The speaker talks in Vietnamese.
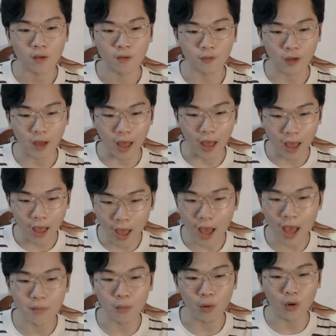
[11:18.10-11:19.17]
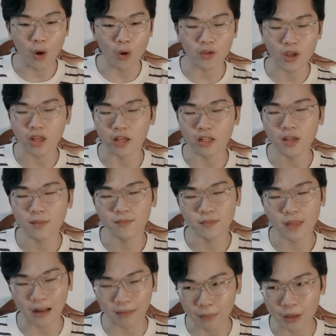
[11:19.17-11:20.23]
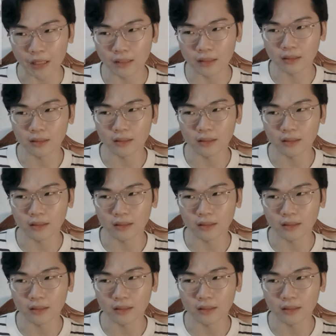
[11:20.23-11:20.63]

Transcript: và 2 bộ đồ cho những dịp đặc biệt